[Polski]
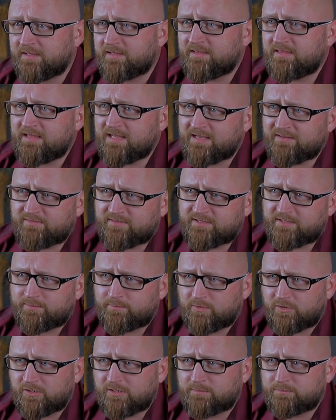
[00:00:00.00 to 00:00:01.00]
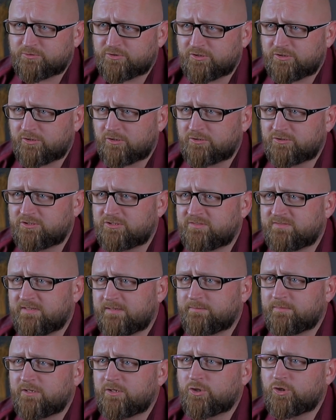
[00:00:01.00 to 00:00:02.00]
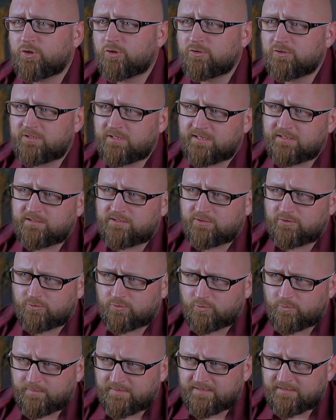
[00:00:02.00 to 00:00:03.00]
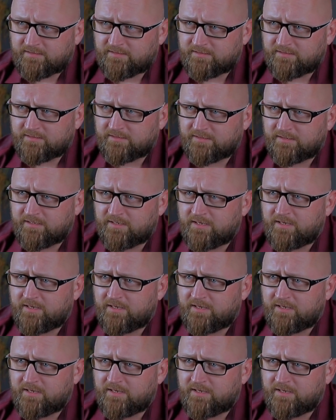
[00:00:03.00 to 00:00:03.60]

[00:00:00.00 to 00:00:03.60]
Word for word: Nawet mogę przytoczyć Wam konkretne dokumenty.